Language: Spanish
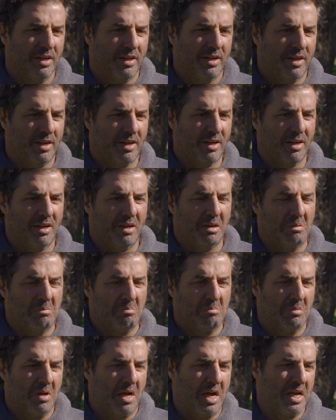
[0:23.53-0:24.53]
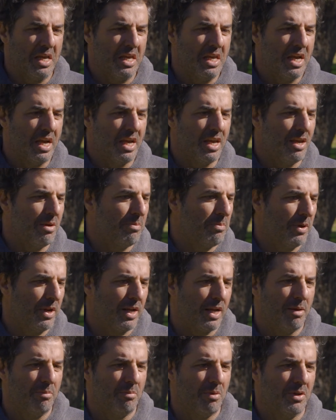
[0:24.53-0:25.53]
Eh, ahí hay, por
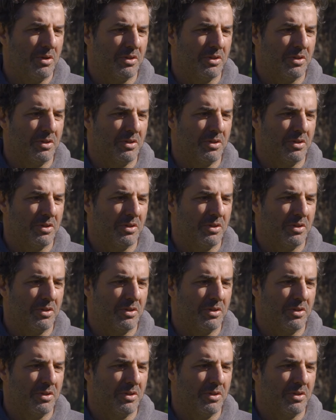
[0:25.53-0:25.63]
ejemplo,